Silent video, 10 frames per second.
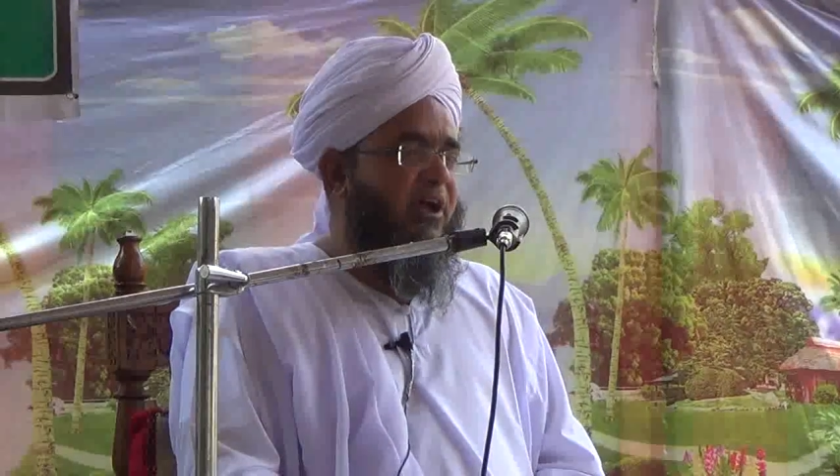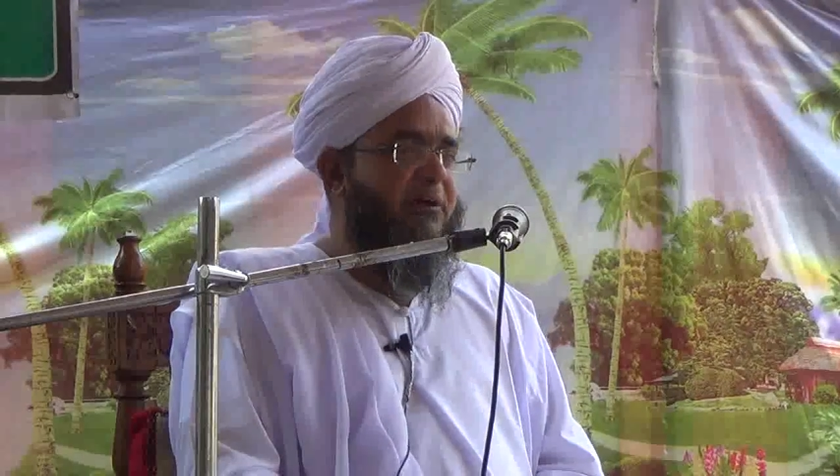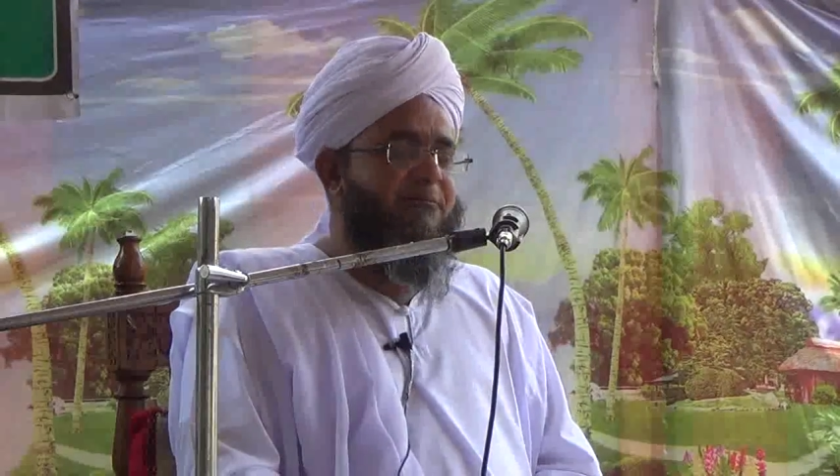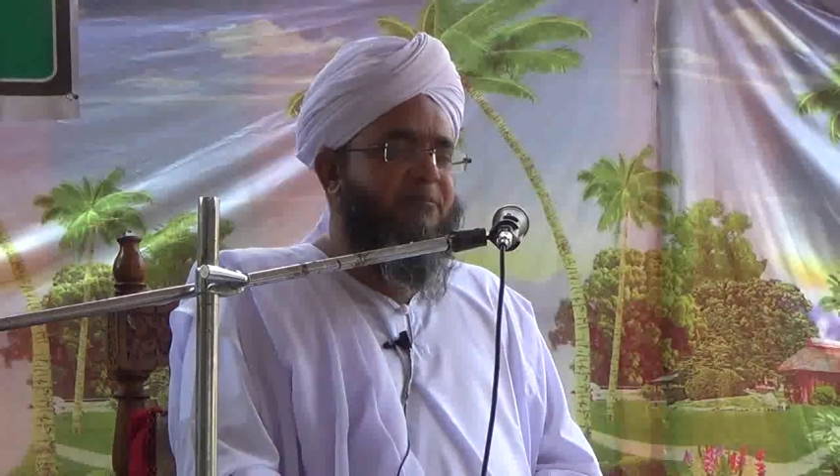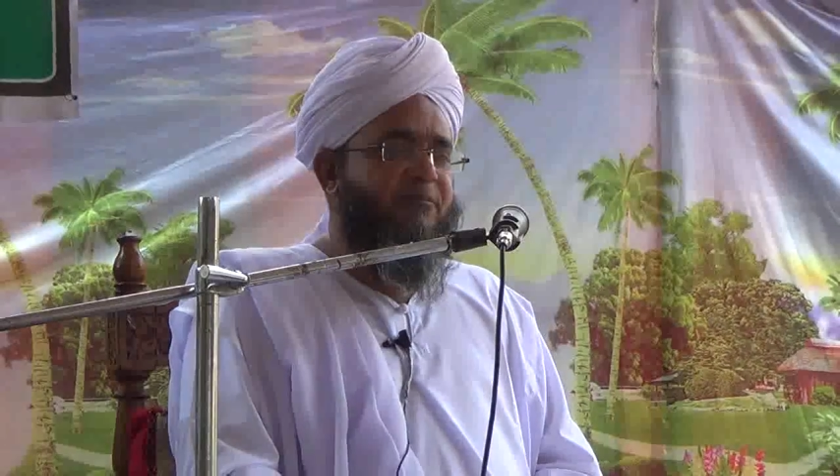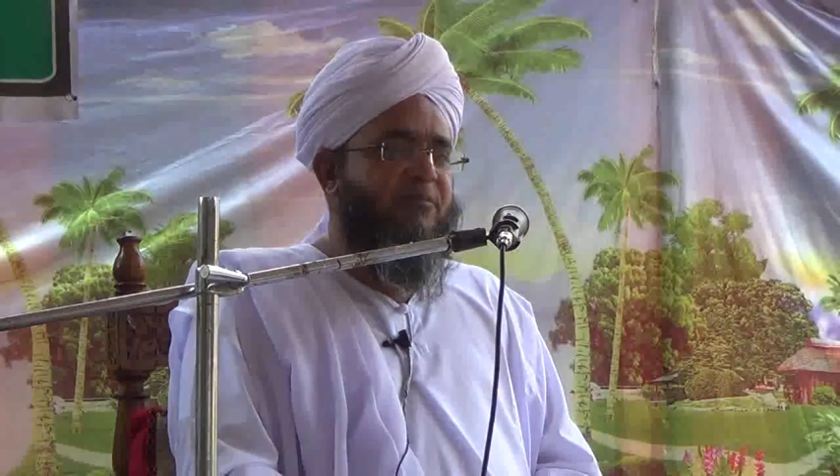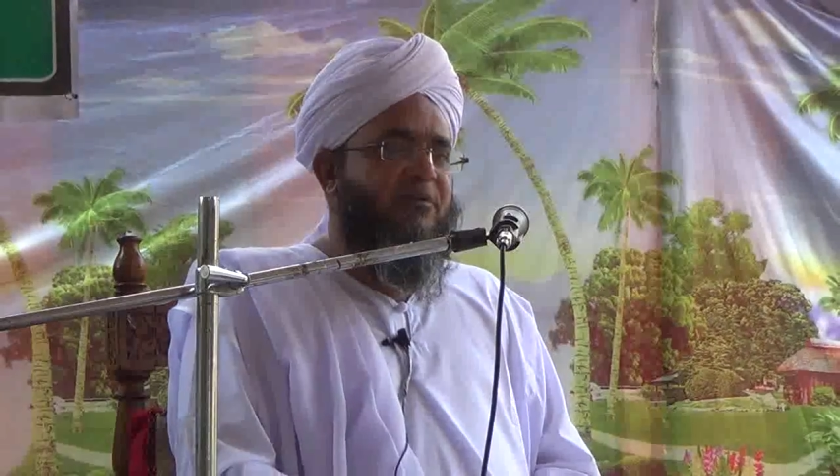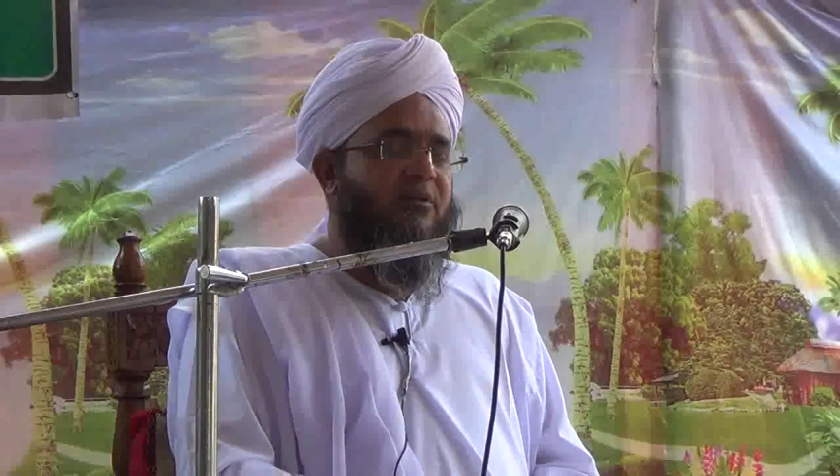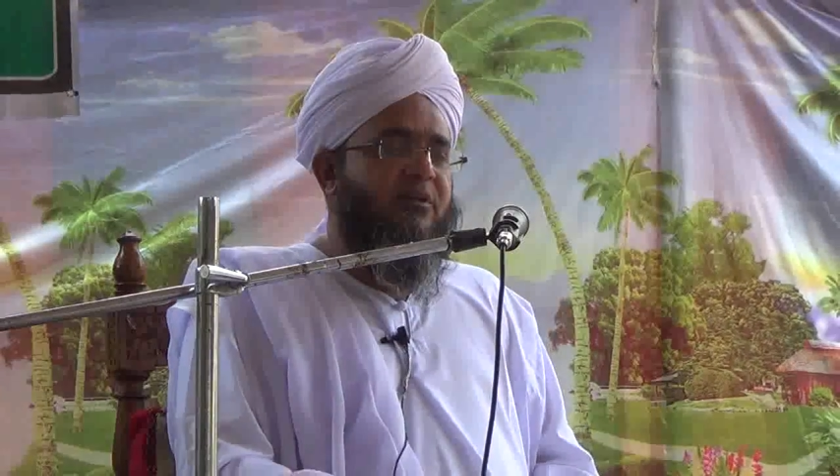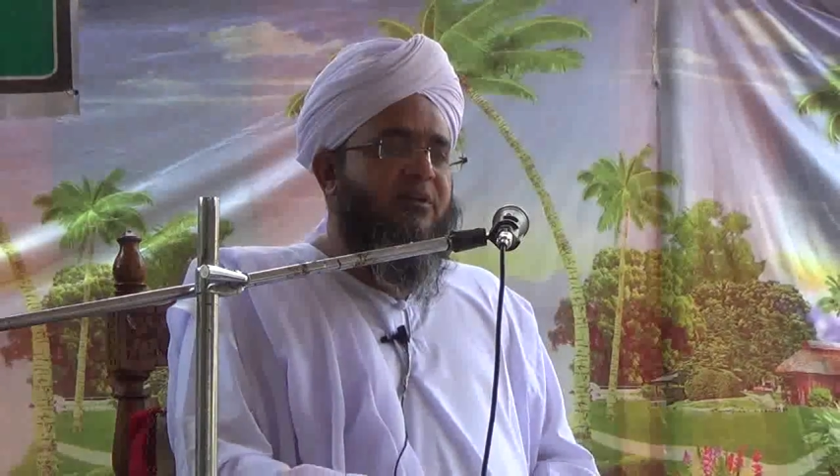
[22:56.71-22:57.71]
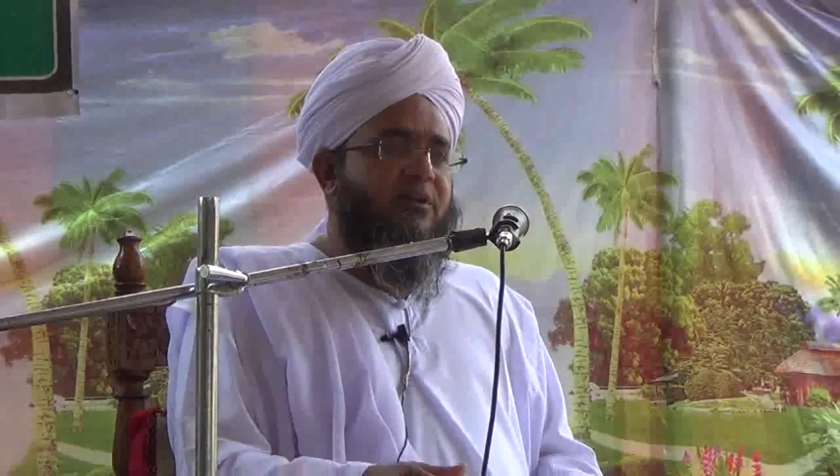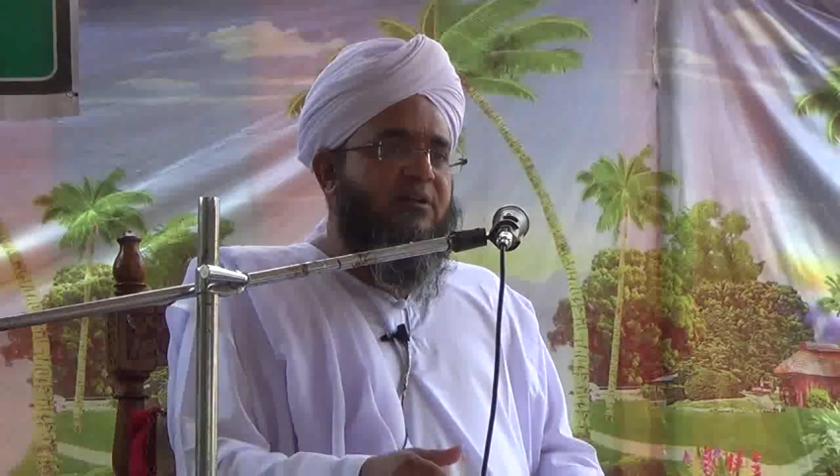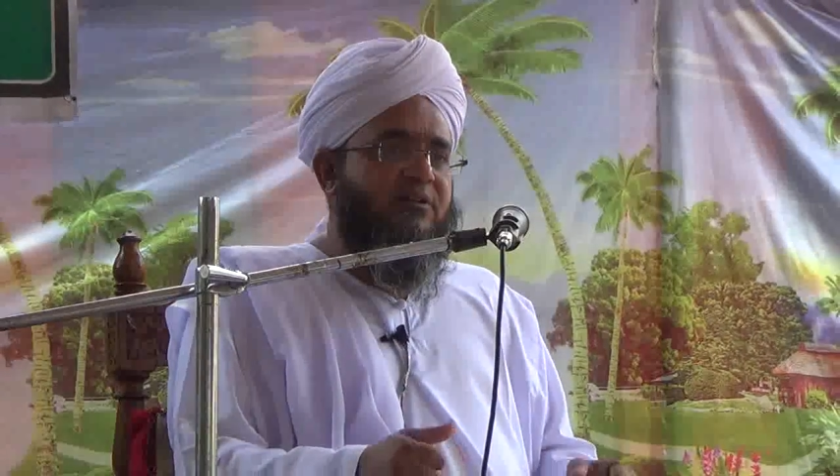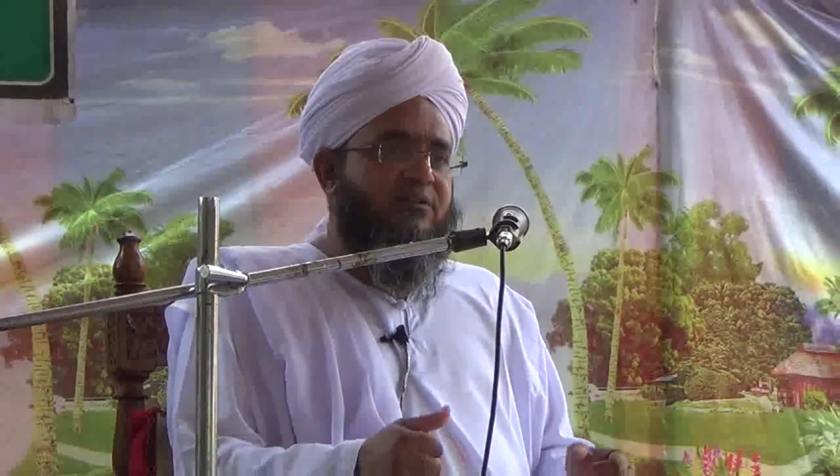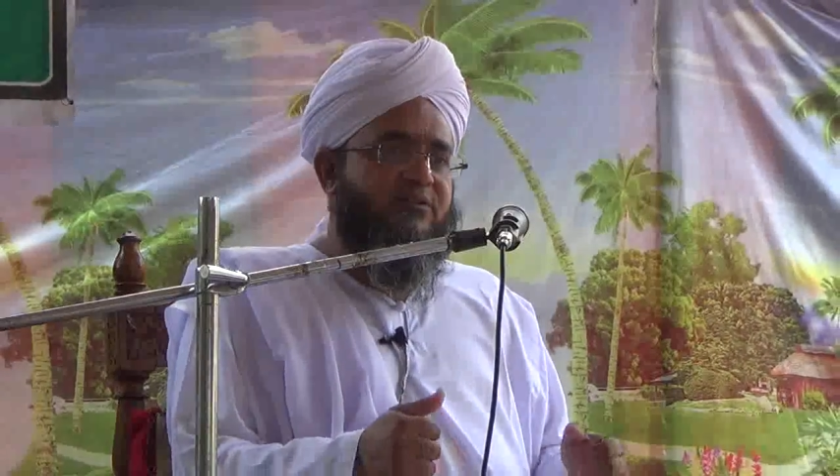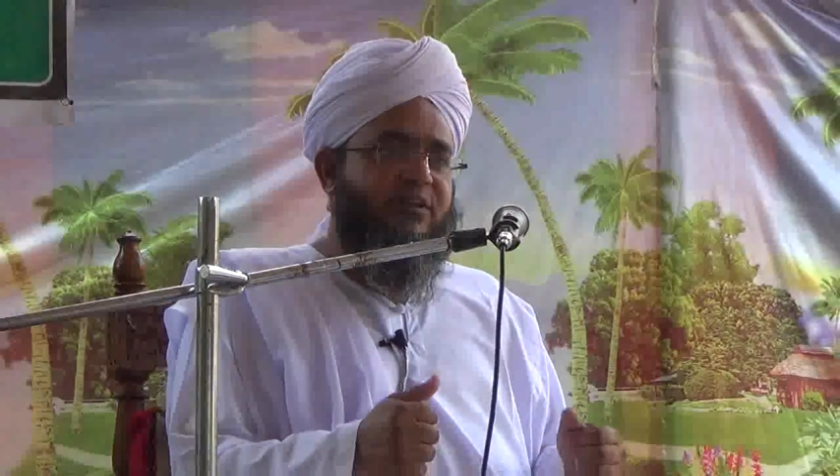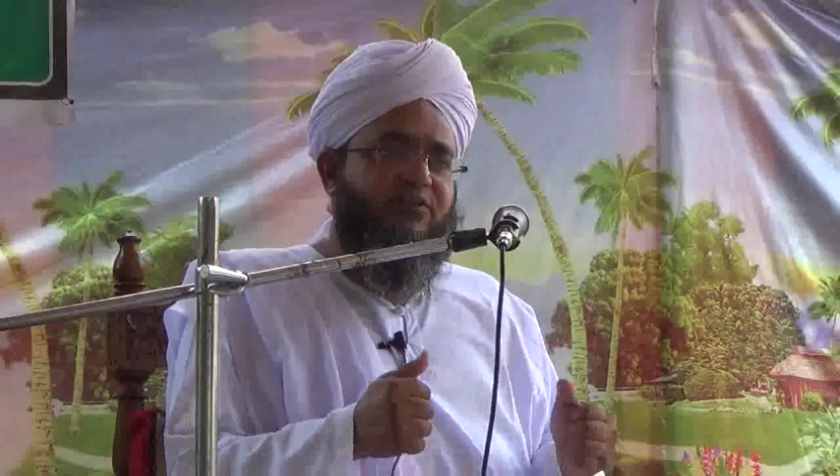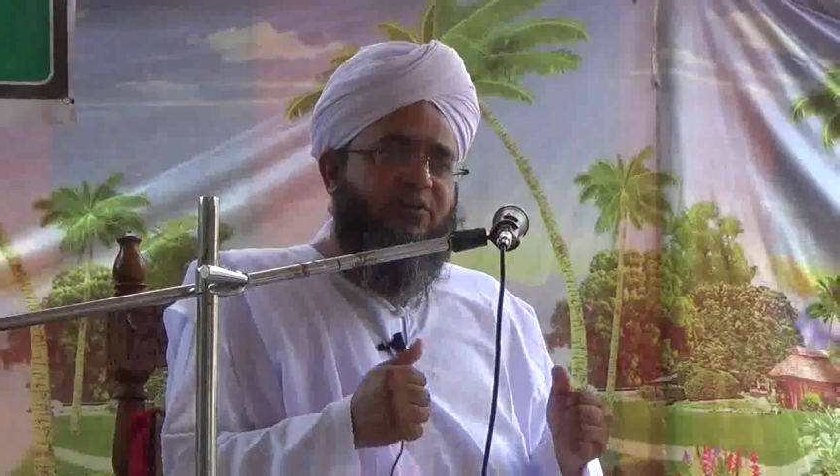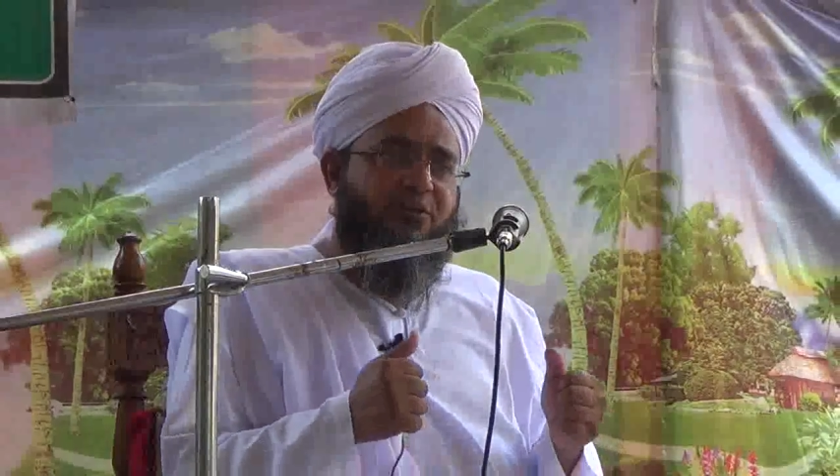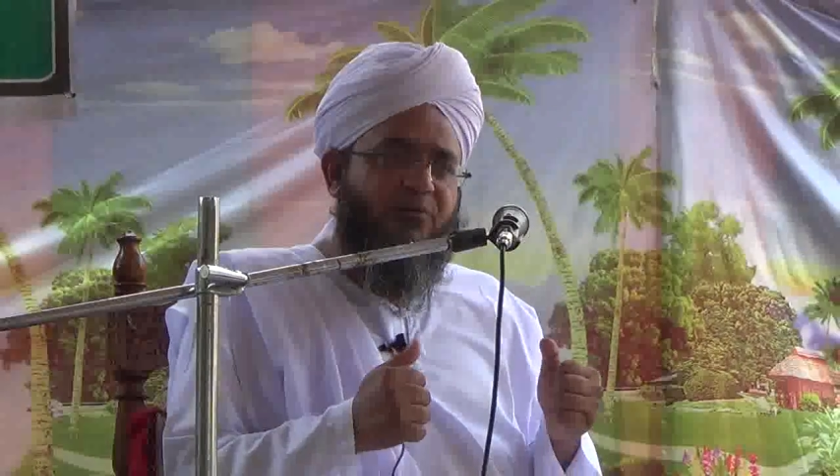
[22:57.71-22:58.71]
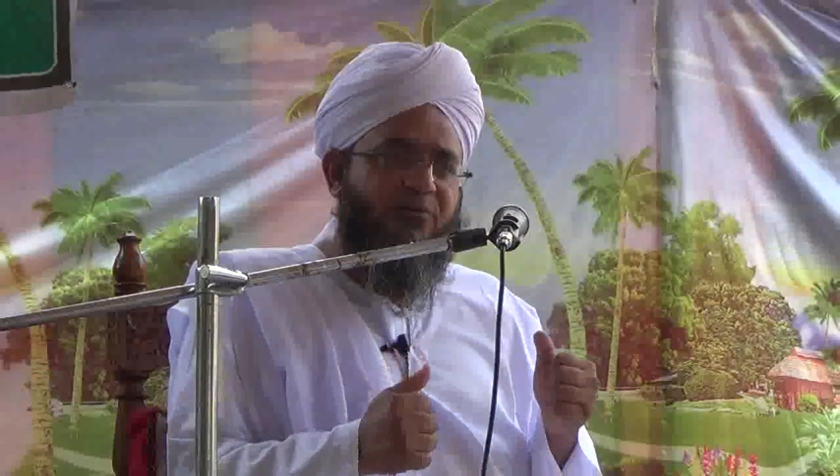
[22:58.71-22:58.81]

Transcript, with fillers: अब ये जो